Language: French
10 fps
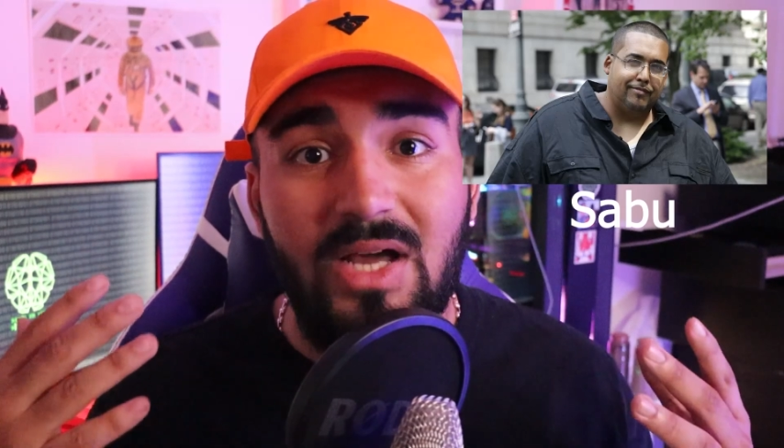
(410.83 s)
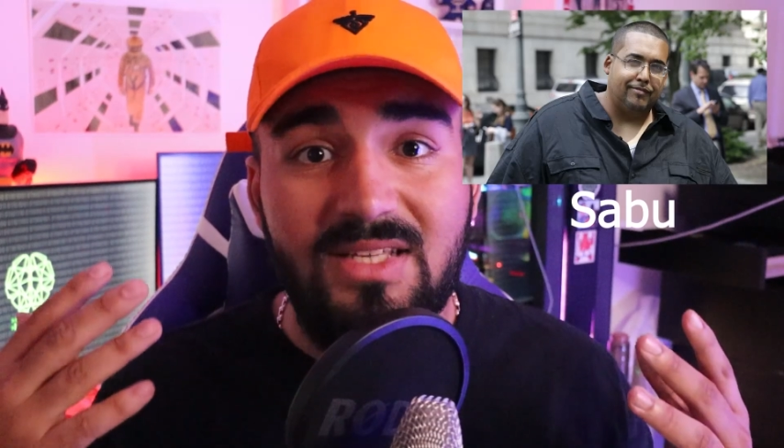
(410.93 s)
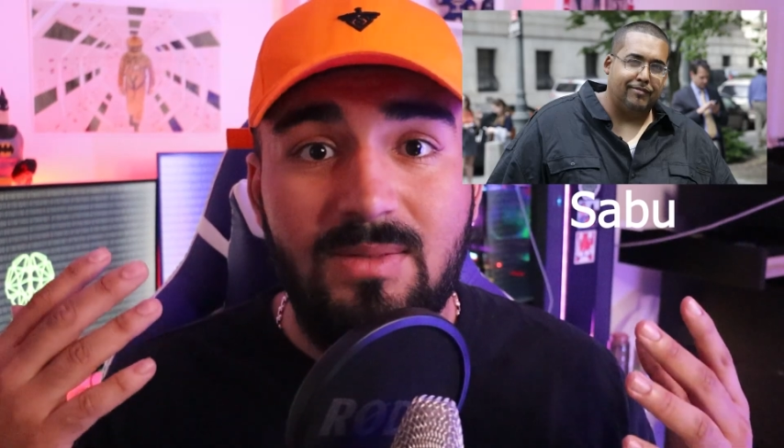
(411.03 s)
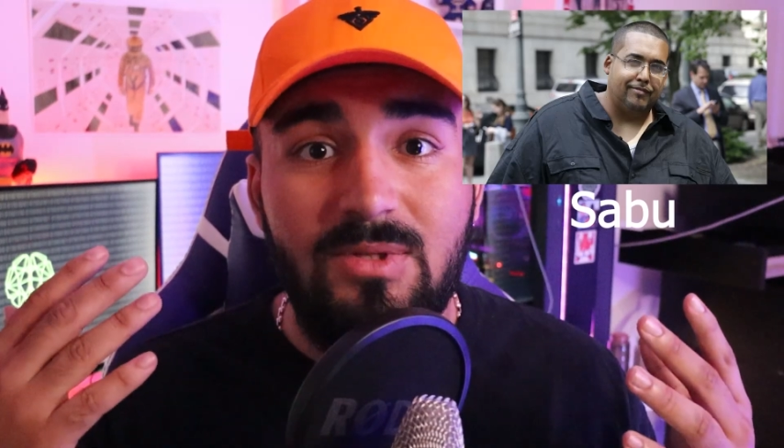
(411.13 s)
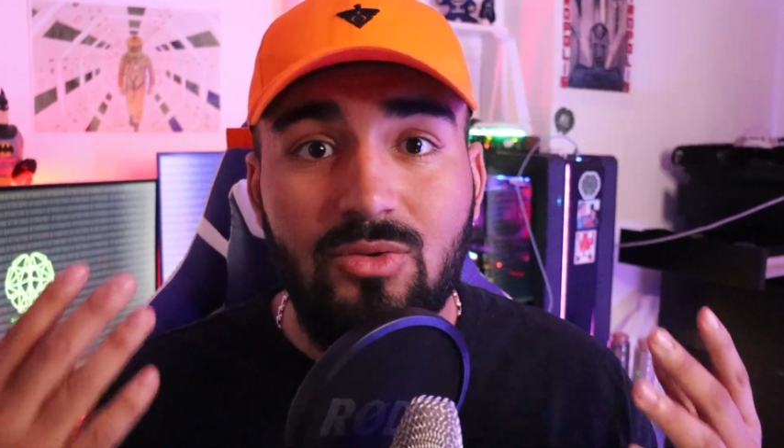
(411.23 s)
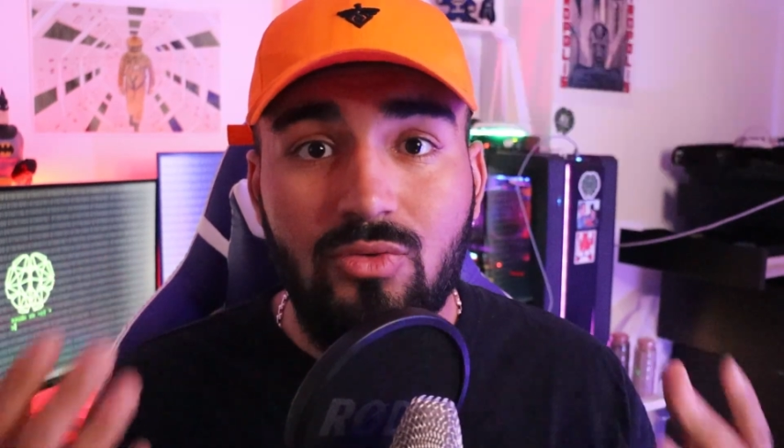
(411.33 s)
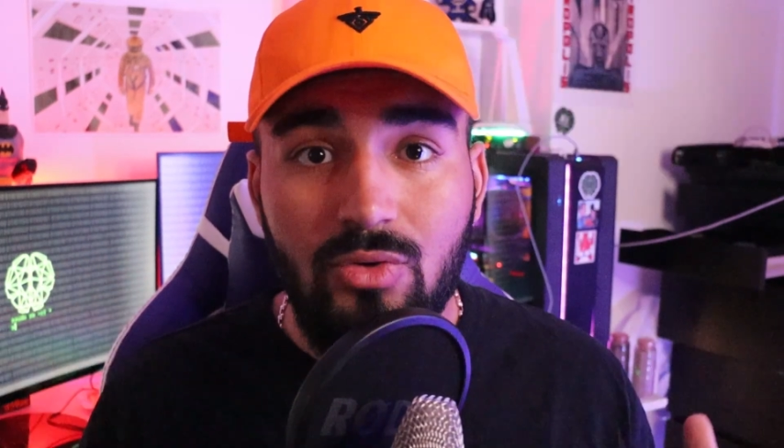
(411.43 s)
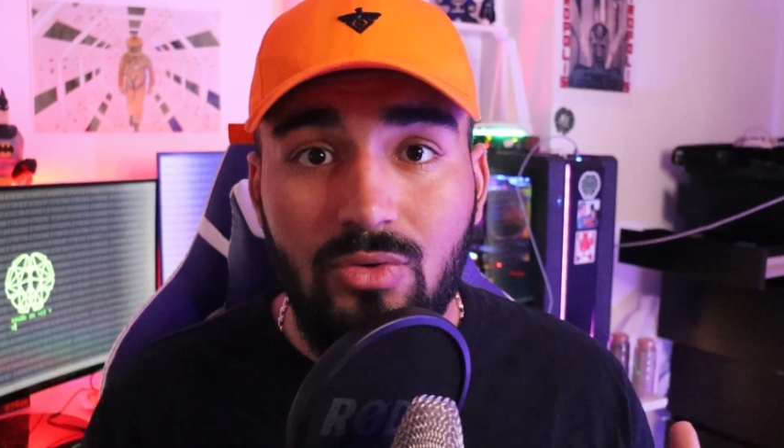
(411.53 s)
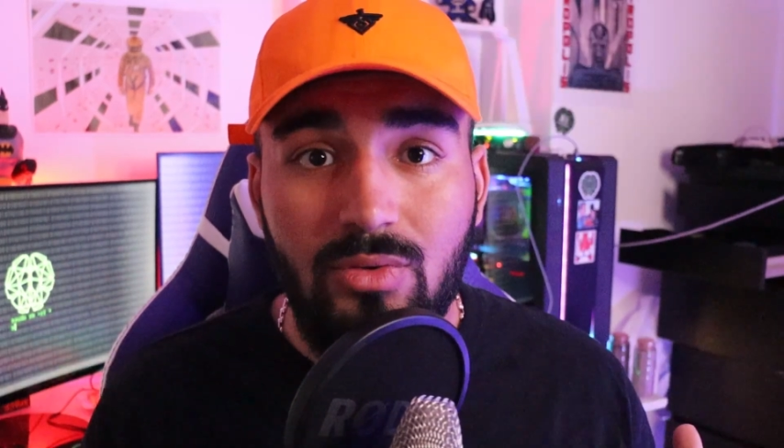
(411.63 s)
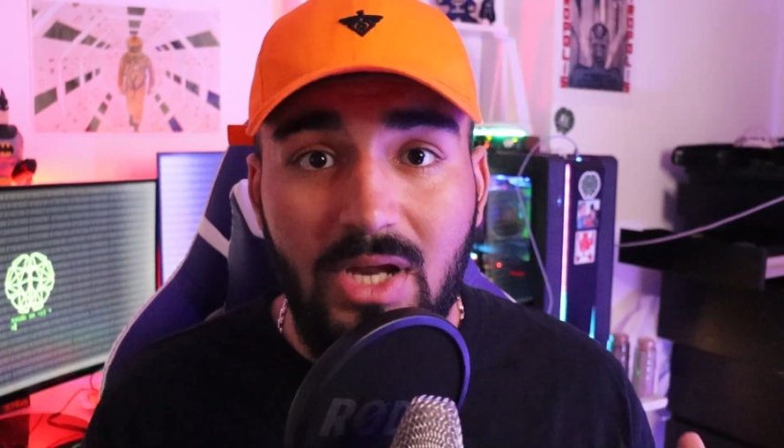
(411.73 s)
accepté de
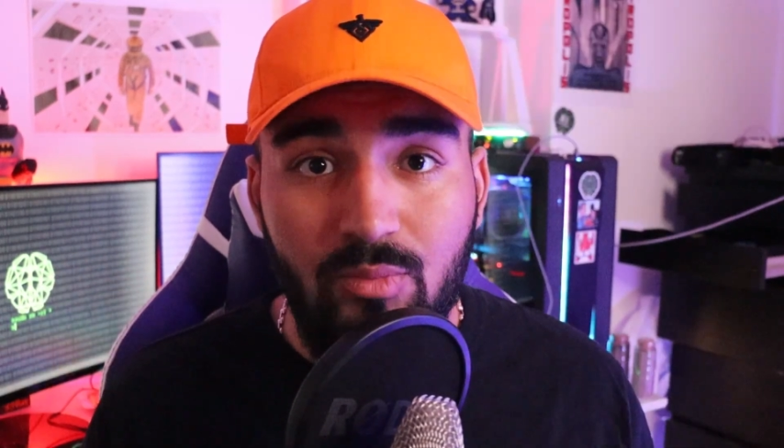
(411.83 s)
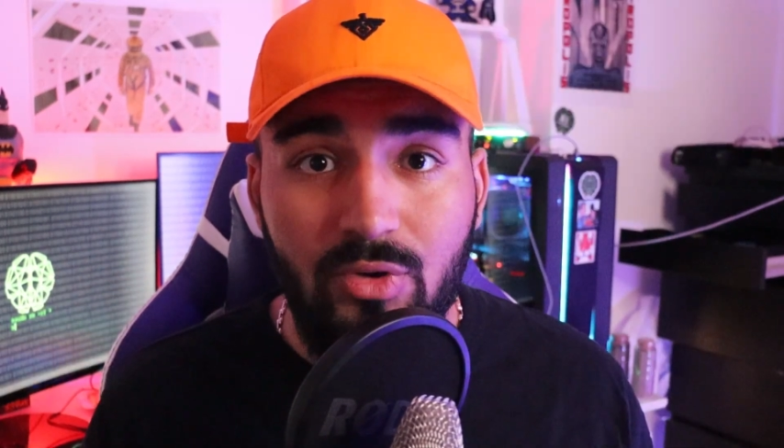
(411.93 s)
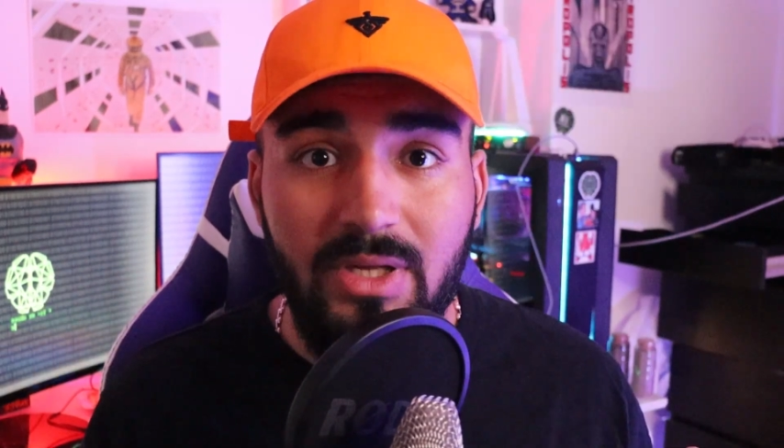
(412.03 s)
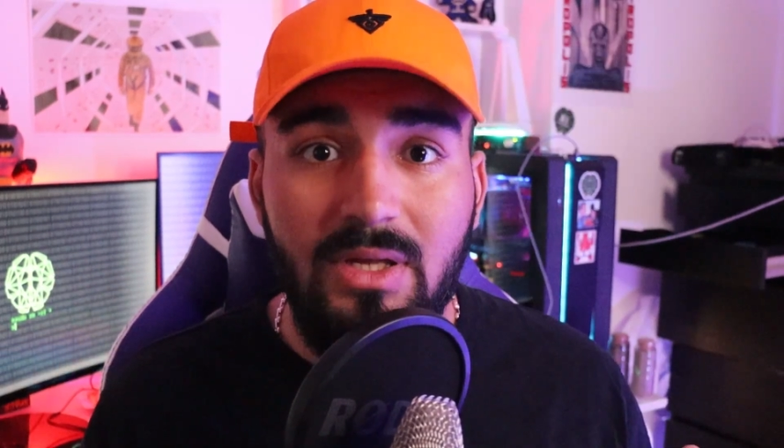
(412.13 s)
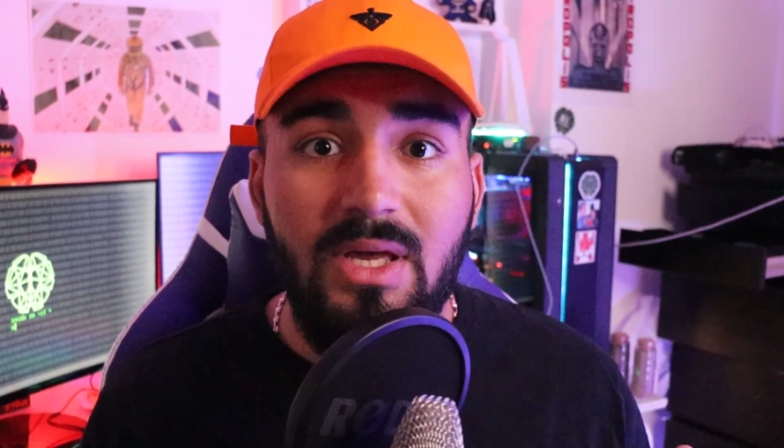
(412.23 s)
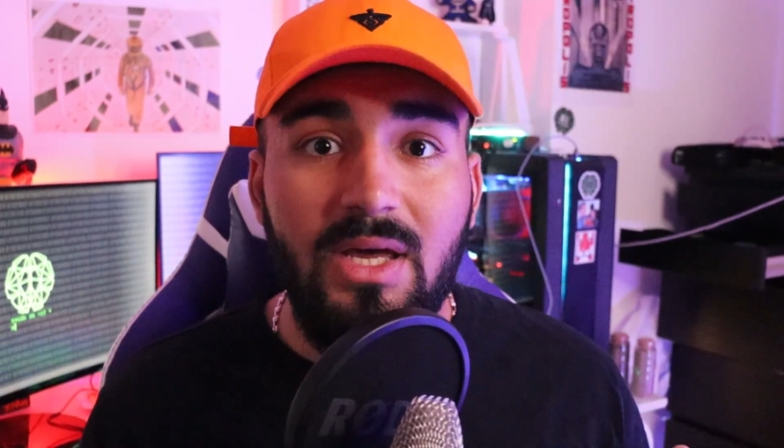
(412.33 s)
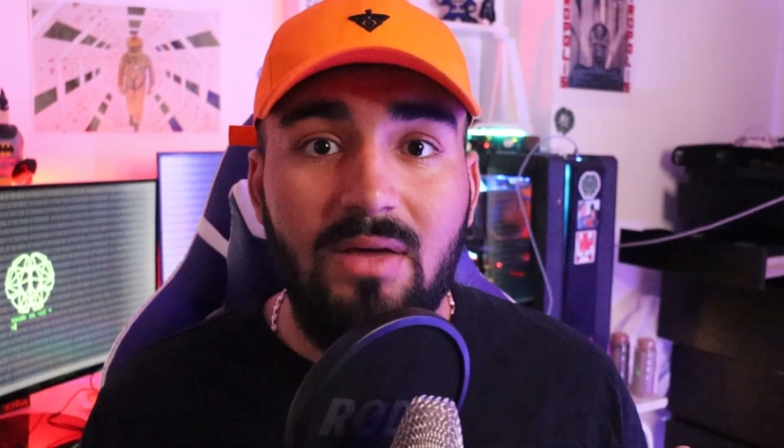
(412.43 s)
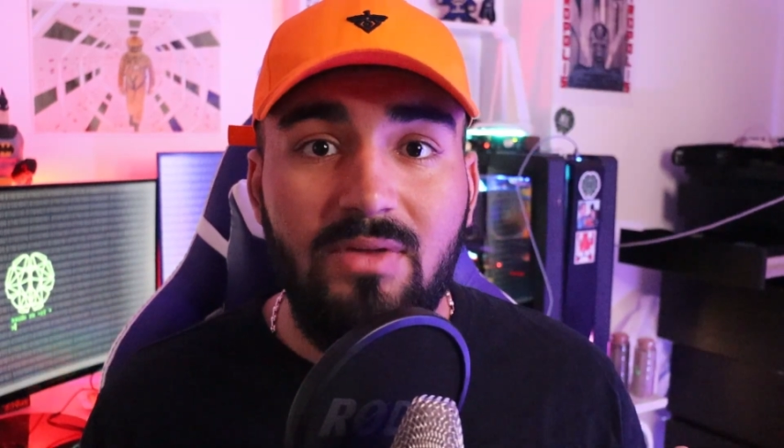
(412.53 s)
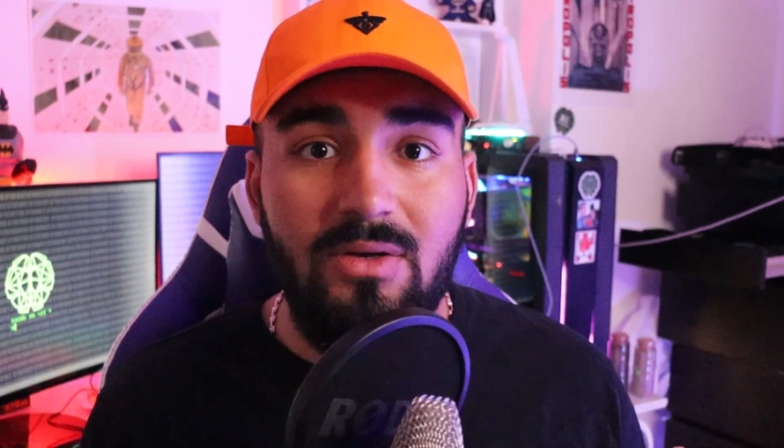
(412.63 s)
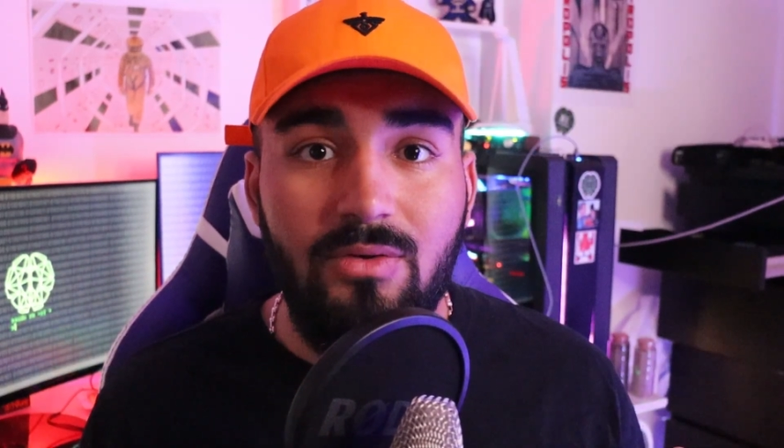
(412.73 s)
collaborer
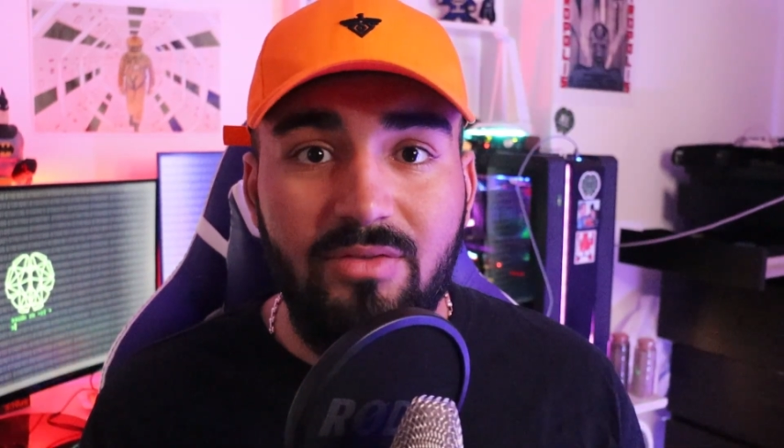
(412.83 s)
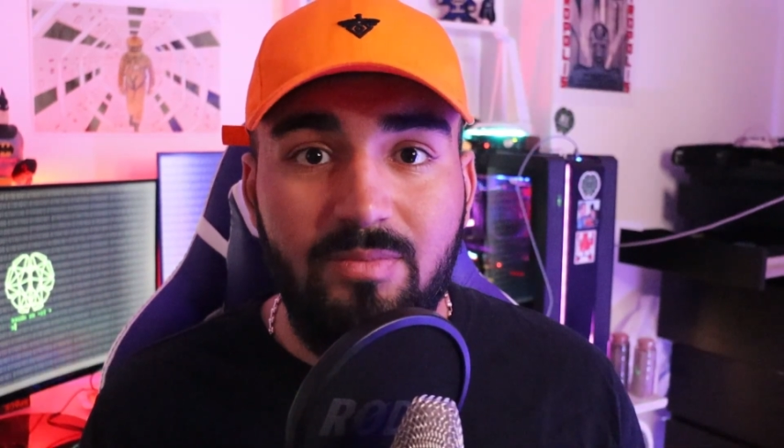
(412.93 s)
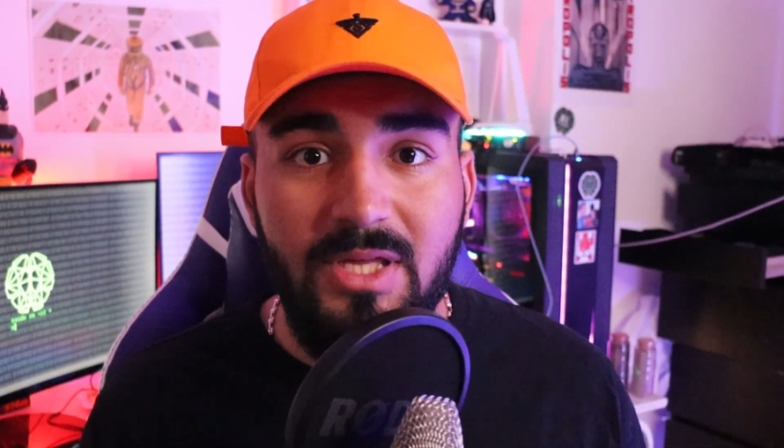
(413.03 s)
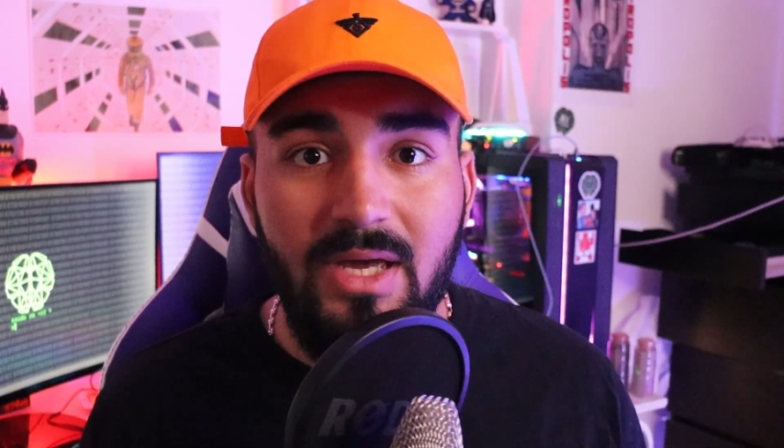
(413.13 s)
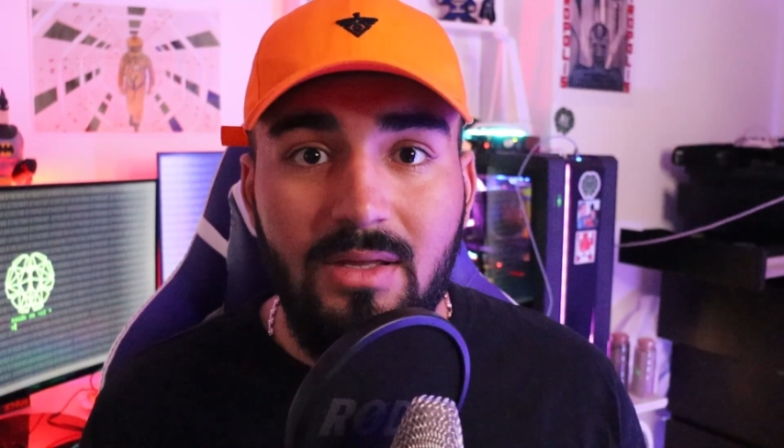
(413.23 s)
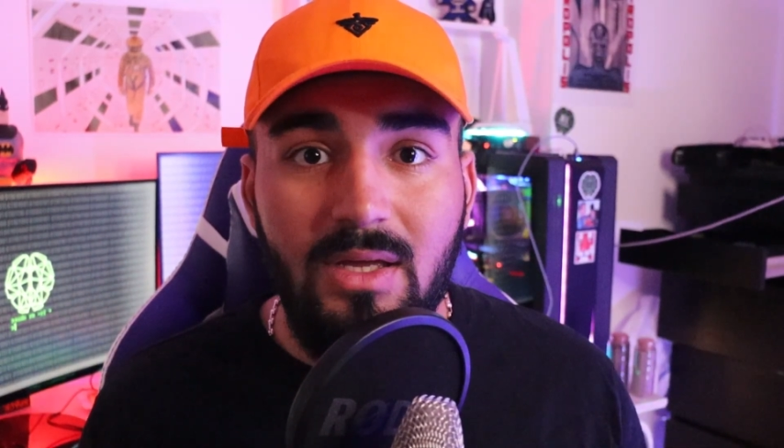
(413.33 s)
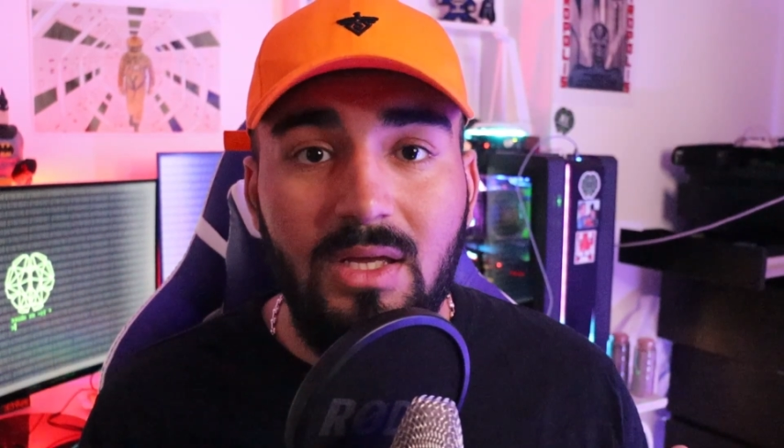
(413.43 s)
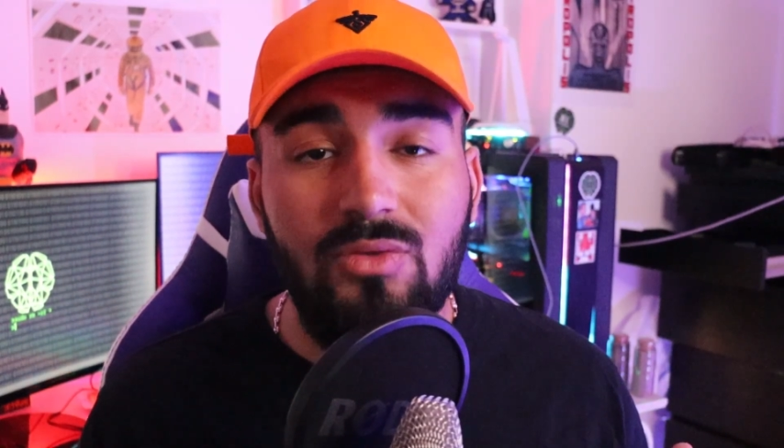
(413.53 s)
avec le FBI.